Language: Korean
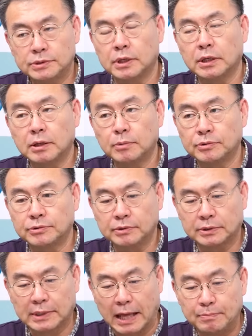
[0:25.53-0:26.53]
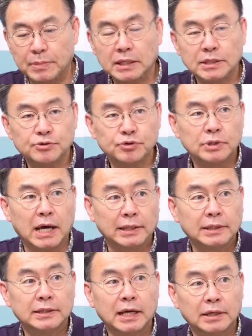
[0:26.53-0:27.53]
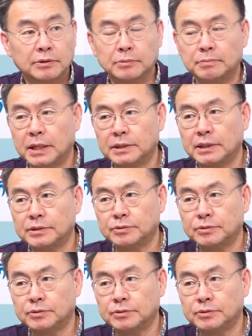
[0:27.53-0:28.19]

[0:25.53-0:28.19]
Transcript: 저희가 때는 반발 이슈는 아니다 이런 판단이